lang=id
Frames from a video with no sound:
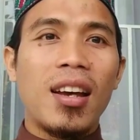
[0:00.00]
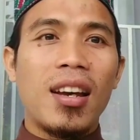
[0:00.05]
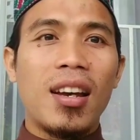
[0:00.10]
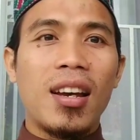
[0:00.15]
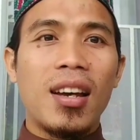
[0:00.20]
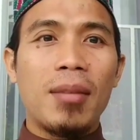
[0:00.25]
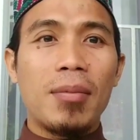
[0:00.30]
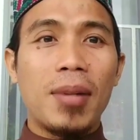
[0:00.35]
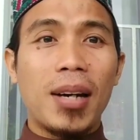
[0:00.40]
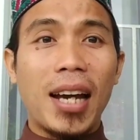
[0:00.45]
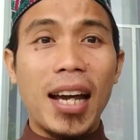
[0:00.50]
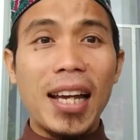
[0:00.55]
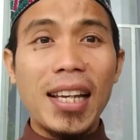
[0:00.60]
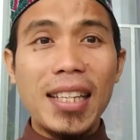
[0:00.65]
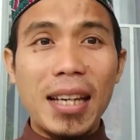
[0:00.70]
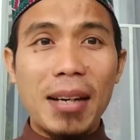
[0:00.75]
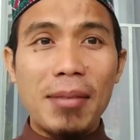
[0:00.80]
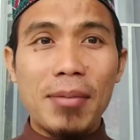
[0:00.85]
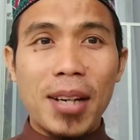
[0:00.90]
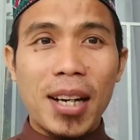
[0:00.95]
e,
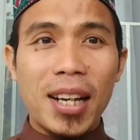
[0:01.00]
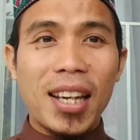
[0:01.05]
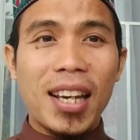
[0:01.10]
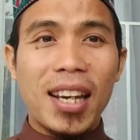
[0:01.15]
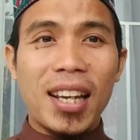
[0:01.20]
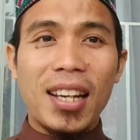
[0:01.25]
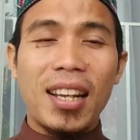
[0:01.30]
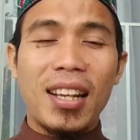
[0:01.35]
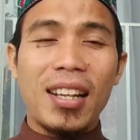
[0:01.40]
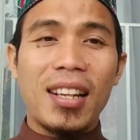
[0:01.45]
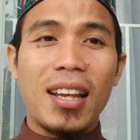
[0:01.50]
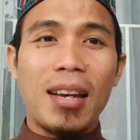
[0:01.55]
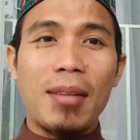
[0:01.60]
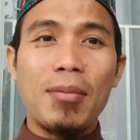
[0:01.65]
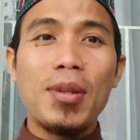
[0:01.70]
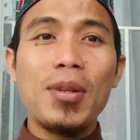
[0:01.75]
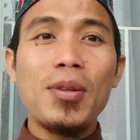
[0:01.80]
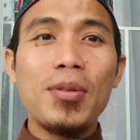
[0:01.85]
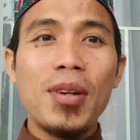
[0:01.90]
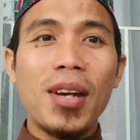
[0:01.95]
mengajak mereka dan
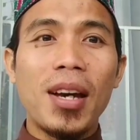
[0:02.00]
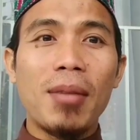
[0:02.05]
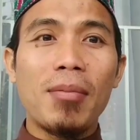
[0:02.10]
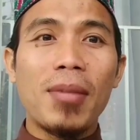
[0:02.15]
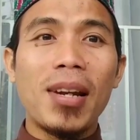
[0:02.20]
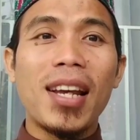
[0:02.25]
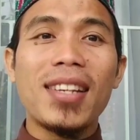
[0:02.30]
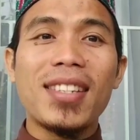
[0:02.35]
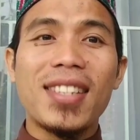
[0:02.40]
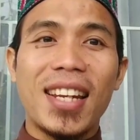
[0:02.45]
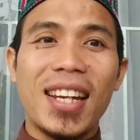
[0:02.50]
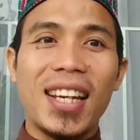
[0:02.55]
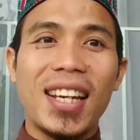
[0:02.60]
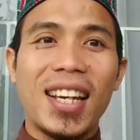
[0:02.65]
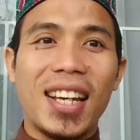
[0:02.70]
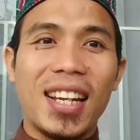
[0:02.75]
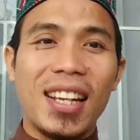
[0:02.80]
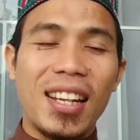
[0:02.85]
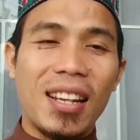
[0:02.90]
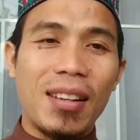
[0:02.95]
kami juga
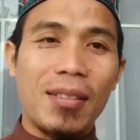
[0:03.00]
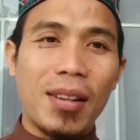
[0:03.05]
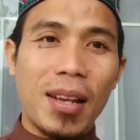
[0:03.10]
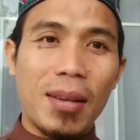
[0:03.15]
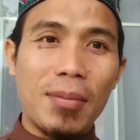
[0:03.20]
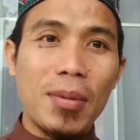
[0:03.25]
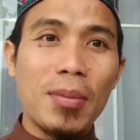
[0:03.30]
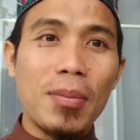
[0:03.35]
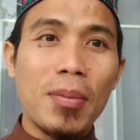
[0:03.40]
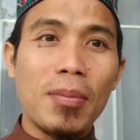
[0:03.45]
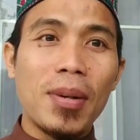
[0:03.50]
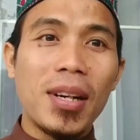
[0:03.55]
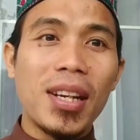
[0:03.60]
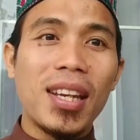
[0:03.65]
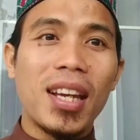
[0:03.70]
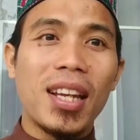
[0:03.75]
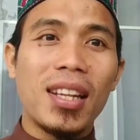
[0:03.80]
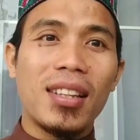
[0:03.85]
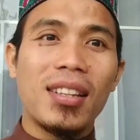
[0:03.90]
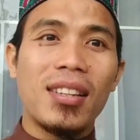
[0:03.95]
melaksanakan dan kami
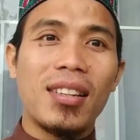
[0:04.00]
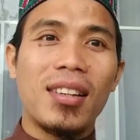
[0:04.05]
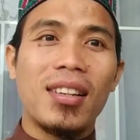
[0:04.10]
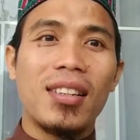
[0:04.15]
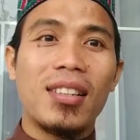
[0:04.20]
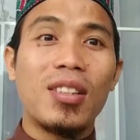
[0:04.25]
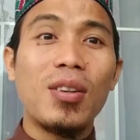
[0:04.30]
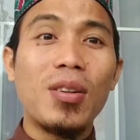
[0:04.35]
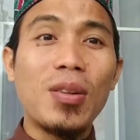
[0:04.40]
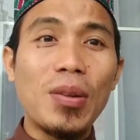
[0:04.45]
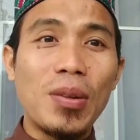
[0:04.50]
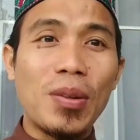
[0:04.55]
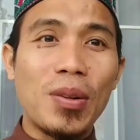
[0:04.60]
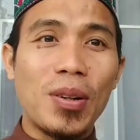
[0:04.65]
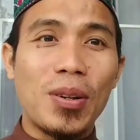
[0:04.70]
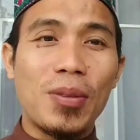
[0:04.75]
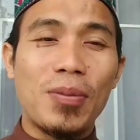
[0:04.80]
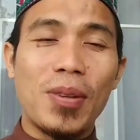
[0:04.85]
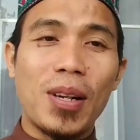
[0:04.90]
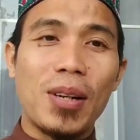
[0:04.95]
memberikan e, contoh
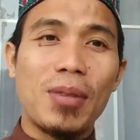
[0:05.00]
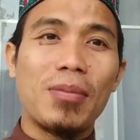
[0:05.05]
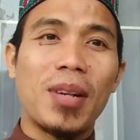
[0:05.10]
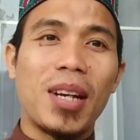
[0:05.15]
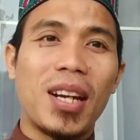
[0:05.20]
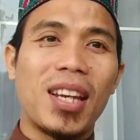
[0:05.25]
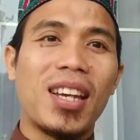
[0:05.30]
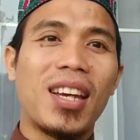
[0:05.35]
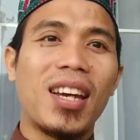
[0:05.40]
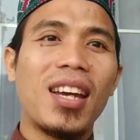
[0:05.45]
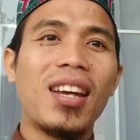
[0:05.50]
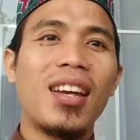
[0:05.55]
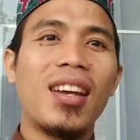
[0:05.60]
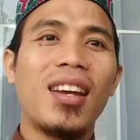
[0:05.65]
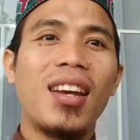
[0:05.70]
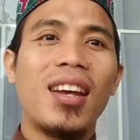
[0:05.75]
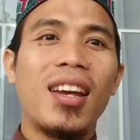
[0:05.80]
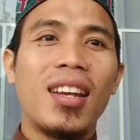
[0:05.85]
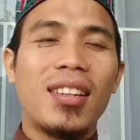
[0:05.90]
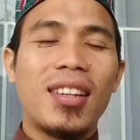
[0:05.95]
kepada mereka
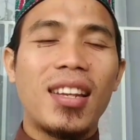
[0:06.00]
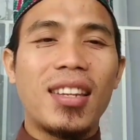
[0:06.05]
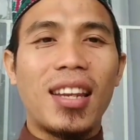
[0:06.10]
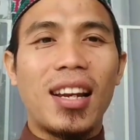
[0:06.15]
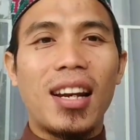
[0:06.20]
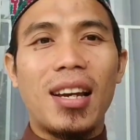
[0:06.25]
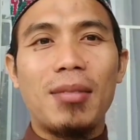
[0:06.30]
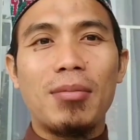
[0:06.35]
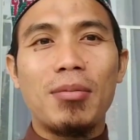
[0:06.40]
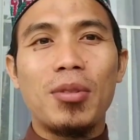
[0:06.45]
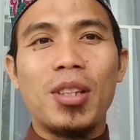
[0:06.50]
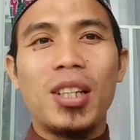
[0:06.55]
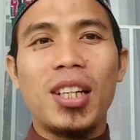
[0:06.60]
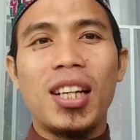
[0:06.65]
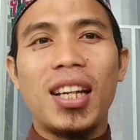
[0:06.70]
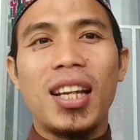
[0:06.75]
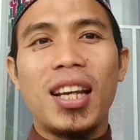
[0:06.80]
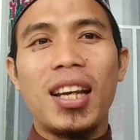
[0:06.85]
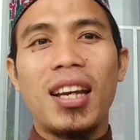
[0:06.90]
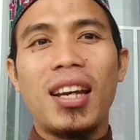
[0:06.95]
dan
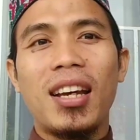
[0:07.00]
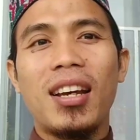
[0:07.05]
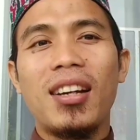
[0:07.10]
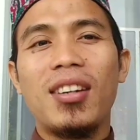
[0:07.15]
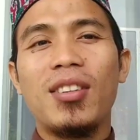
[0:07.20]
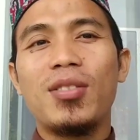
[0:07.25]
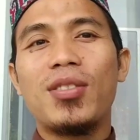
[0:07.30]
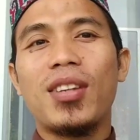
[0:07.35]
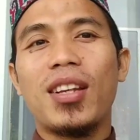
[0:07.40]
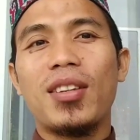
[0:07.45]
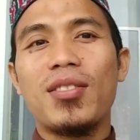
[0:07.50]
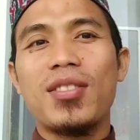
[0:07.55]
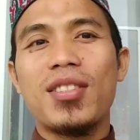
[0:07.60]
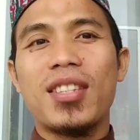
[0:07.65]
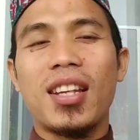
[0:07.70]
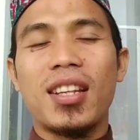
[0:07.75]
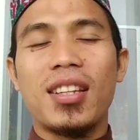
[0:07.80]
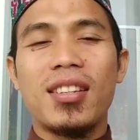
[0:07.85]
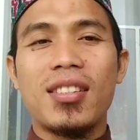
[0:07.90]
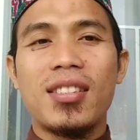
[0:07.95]
alhamdulillah
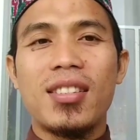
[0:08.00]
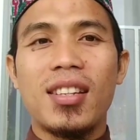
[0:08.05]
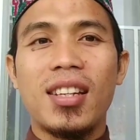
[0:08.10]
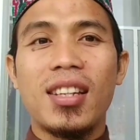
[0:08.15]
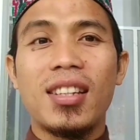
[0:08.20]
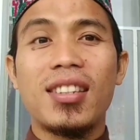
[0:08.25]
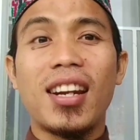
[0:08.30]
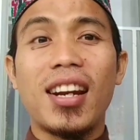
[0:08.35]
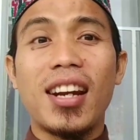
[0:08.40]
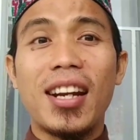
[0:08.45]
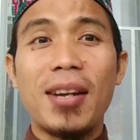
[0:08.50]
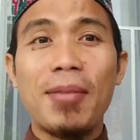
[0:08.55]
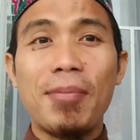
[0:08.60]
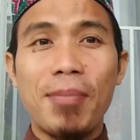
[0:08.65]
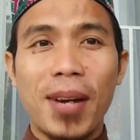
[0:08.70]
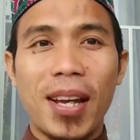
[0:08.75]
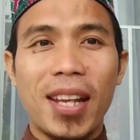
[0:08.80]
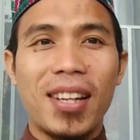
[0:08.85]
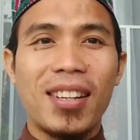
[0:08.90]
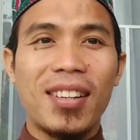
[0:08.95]
ustadz-ustadz di sini
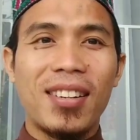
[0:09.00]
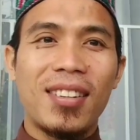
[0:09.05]
terdepan